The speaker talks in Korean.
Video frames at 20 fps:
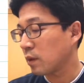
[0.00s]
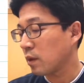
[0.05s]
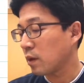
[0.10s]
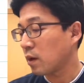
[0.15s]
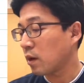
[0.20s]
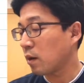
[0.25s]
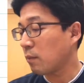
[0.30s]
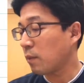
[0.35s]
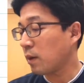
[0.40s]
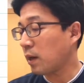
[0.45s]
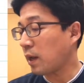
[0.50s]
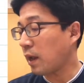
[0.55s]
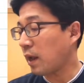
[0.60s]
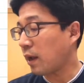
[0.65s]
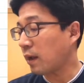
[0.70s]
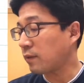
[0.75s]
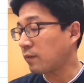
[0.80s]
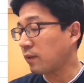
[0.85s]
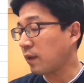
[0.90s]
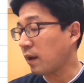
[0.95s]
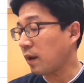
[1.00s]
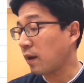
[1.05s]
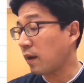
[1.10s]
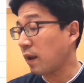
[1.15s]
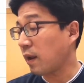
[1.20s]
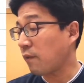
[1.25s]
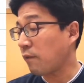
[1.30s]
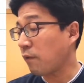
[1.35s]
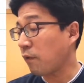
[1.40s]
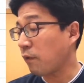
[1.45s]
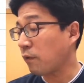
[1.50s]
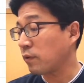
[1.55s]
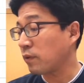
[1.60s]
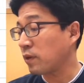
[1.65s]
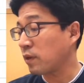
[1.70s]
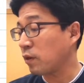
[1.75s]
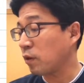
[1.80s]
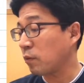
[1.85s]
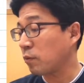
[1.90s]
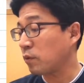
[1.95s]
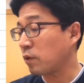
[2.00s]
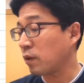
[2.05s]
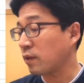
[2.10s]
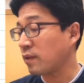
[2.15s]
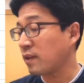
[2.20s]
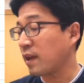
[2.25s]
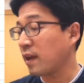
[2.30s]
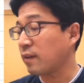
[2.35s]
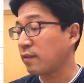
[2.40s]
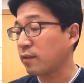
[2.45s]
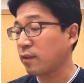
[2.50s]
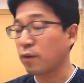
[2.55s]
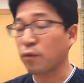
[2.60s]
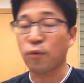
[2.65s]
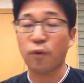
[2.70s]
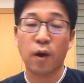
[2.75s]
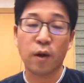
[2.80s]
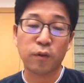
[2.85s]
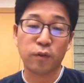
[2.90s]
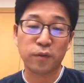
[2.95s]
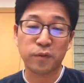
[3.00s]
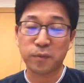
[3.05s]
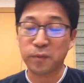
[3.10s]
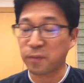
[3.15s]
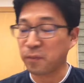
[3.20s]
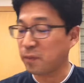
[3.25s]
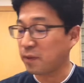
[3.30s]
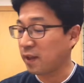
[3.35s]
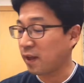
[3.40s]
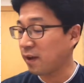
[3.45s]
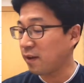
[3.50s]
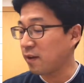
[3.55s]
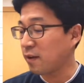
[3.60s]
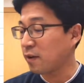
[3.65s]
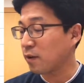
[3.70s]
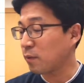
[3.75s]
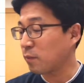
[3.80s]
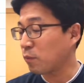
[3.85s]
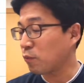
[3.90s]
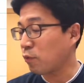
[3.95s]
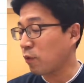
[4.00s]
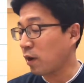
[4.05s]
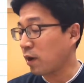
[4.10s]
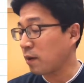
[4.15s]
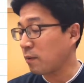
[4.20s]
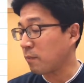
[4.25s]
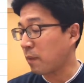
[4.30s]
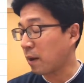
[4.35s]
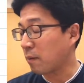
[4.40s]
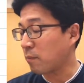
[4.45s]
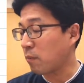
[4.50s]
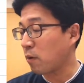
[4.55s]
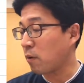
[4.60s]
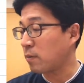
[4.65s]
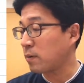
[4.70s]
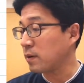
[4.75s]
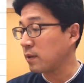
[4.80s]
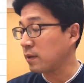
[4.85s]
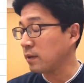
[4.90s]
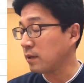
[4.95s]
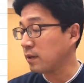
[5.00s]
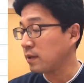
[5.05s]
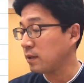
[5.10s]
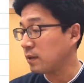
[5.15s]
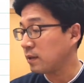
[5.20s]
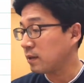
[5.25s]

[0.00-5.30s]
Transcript: 그러면 x에는 f of t로부터 dx를 구하고 싶습니다. 그럼 구하는 방법은